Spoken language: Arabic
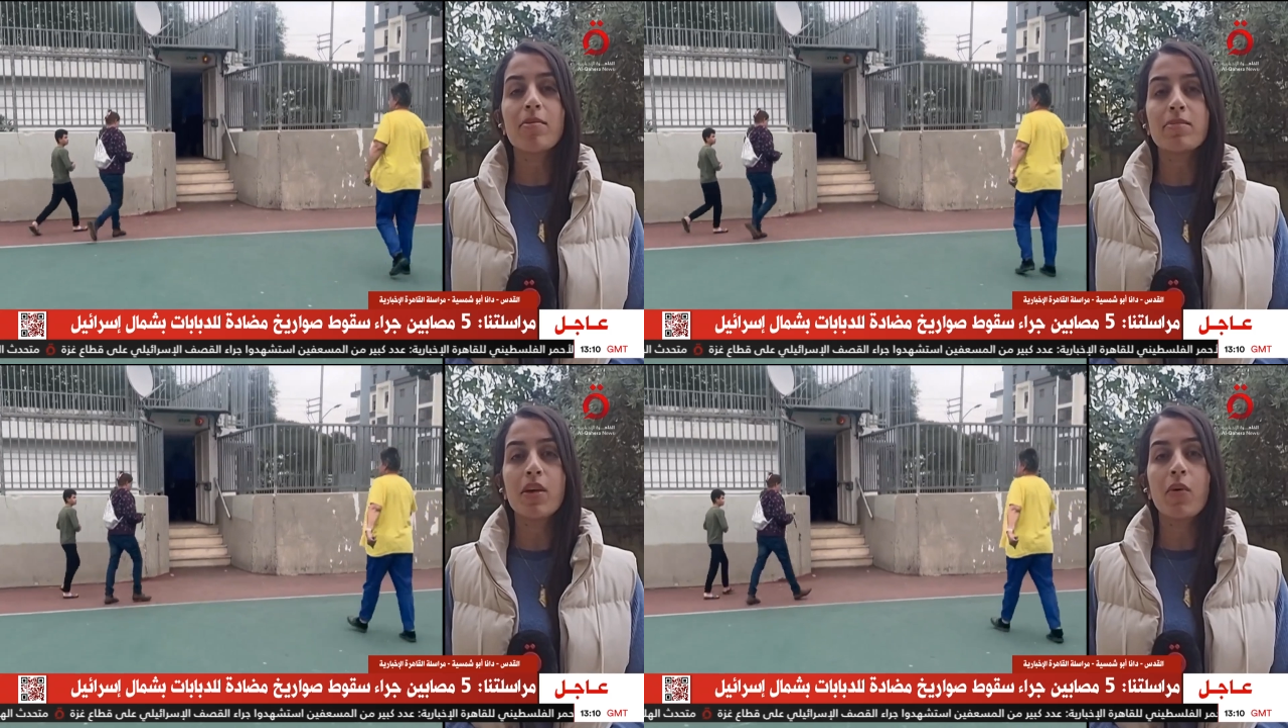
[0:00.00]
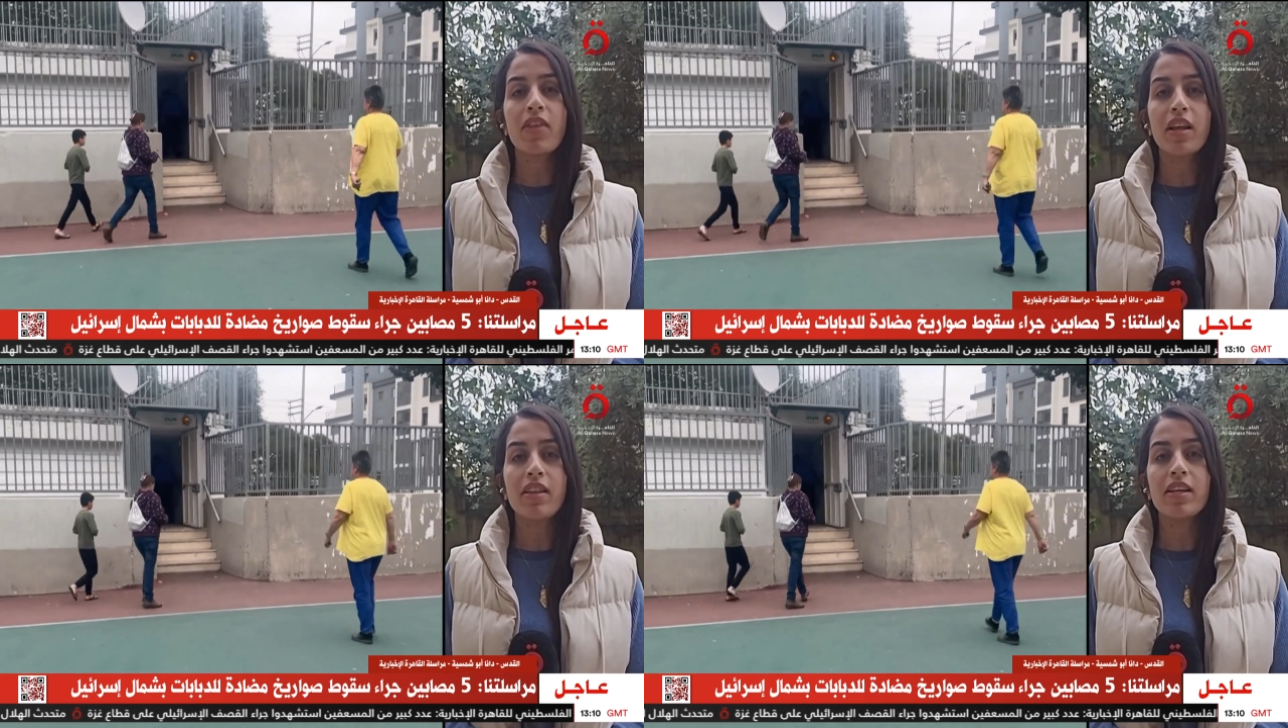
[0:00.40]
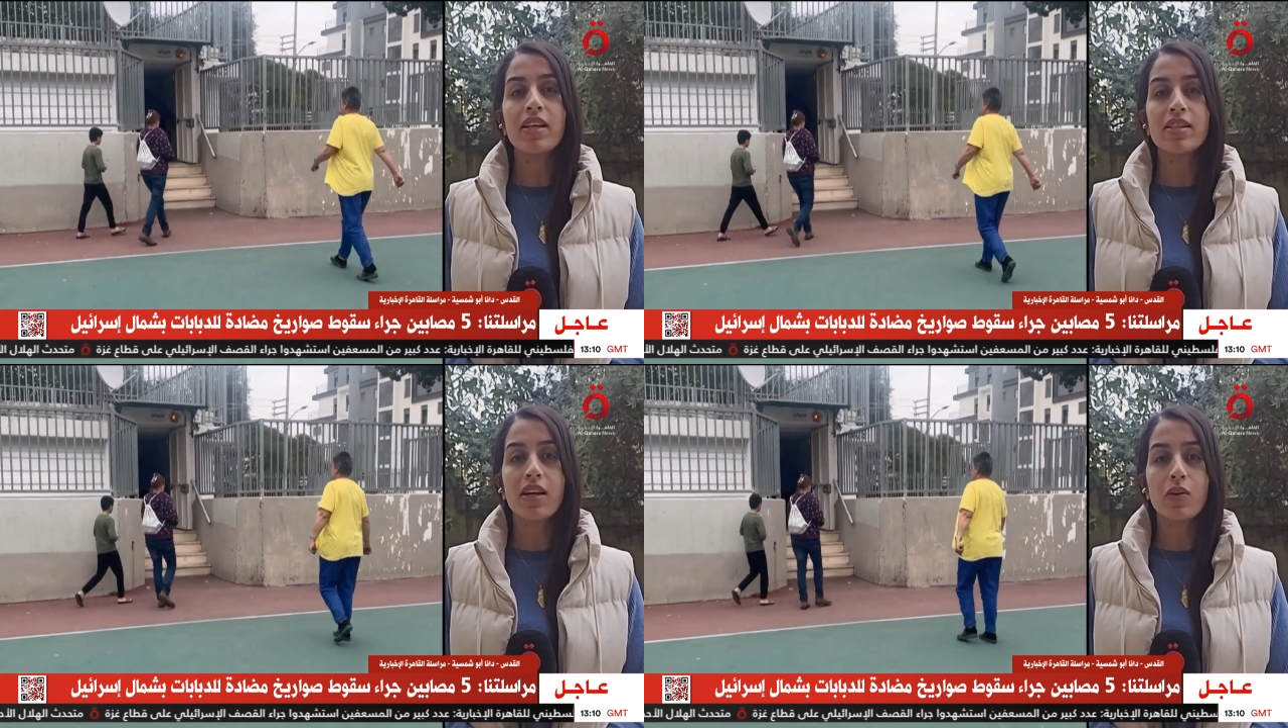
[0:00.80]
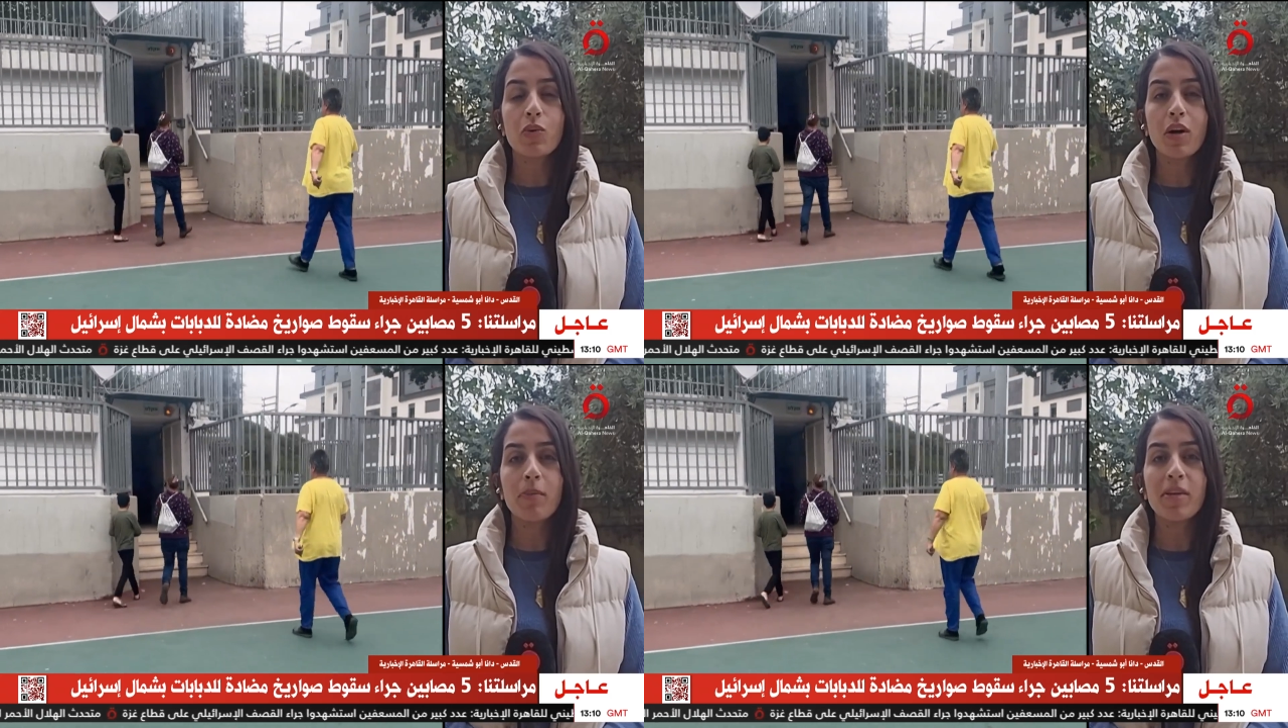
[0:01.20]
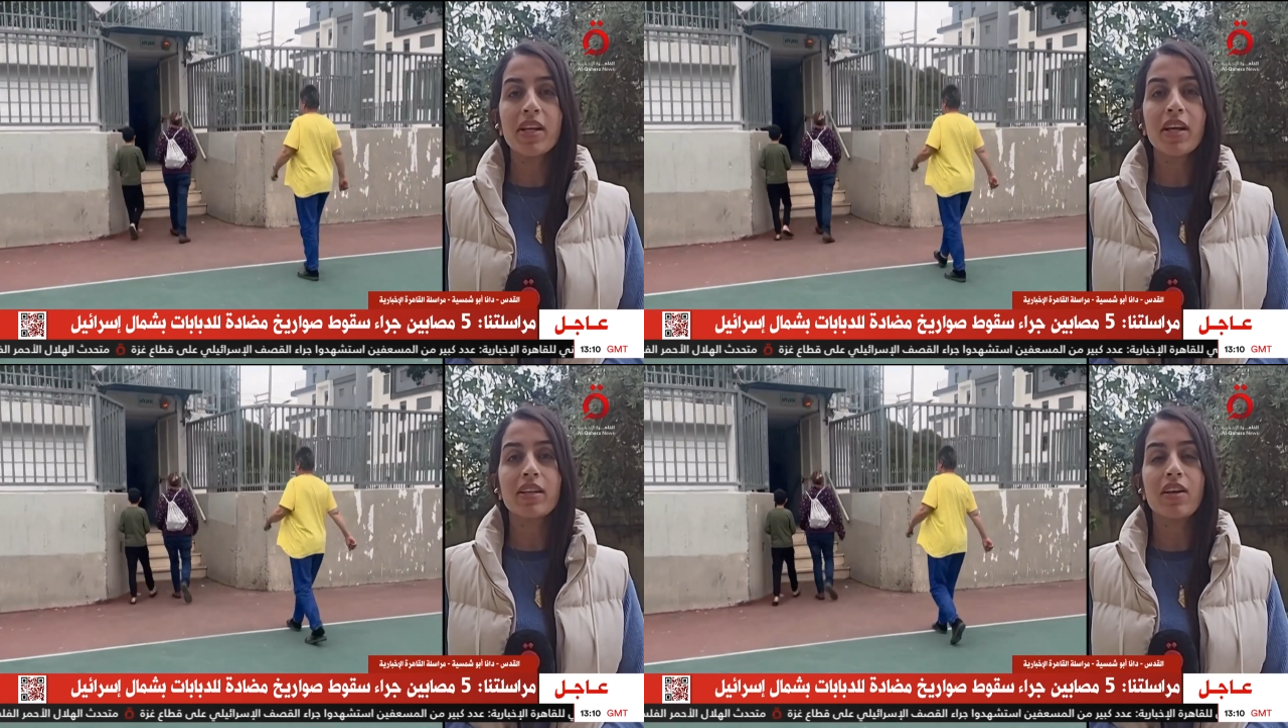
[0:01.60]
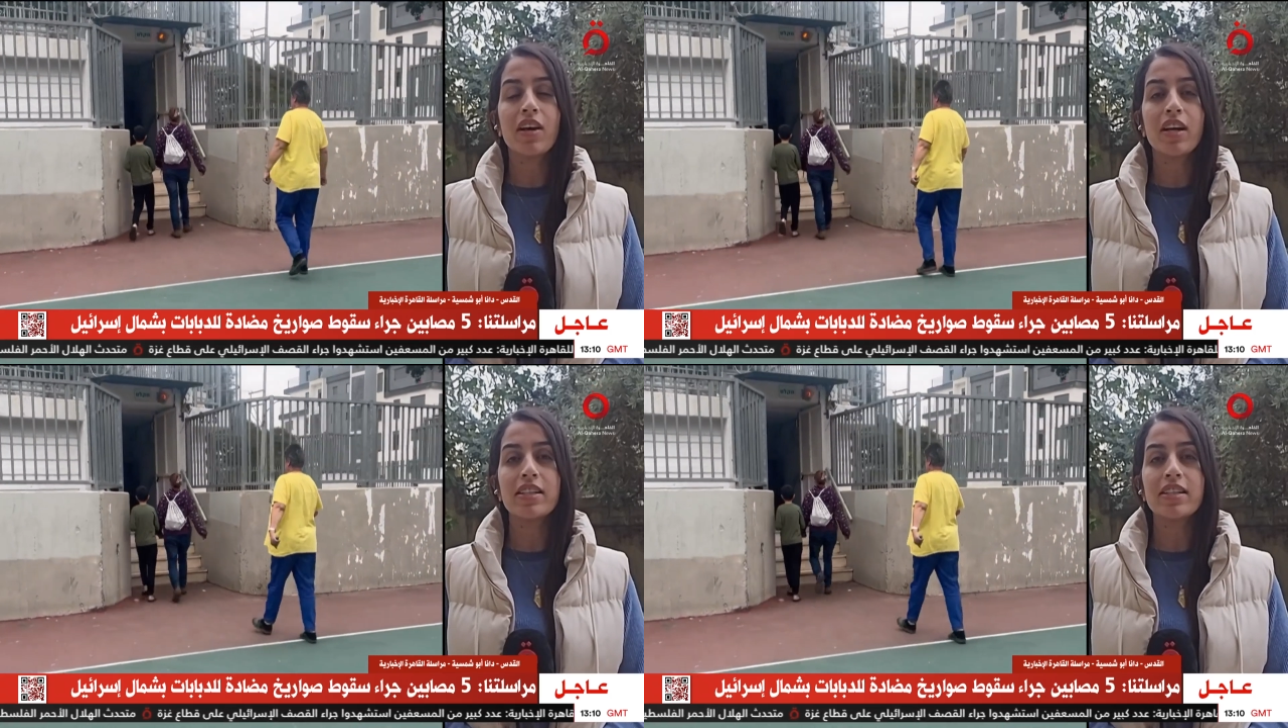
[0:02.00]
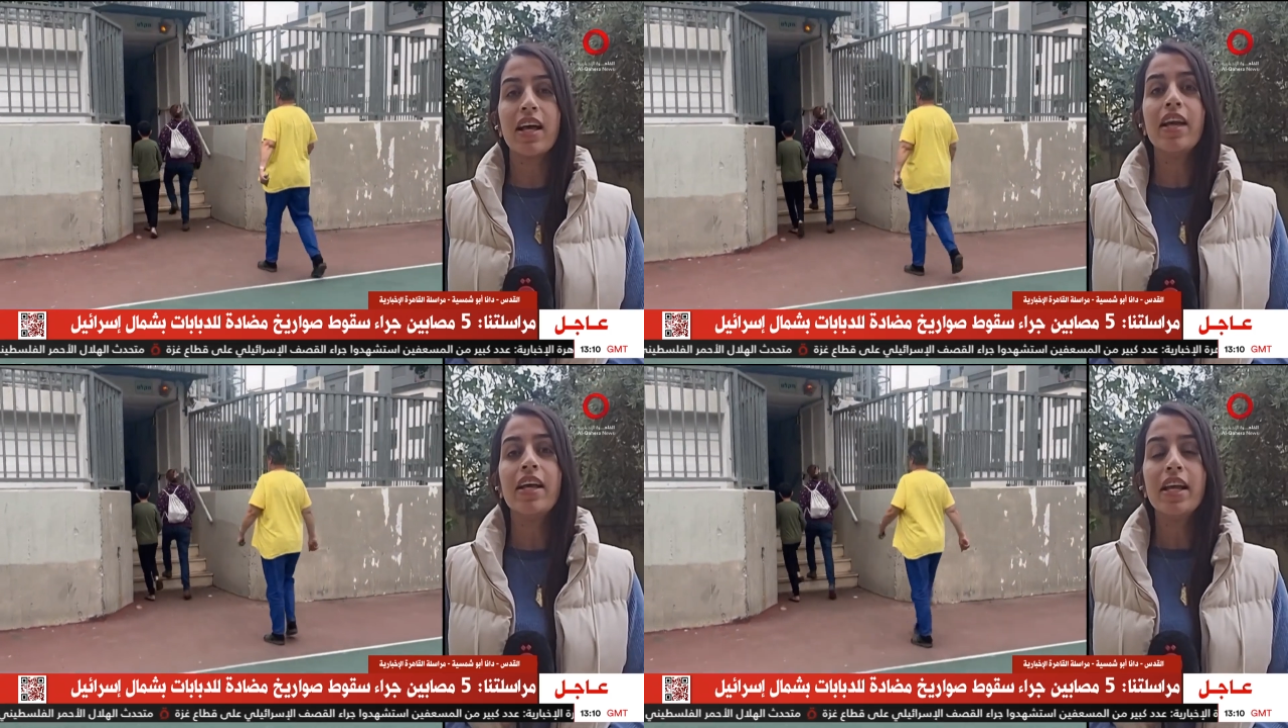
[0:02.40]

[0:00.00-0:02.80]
35 صاروخ من قطاع غزة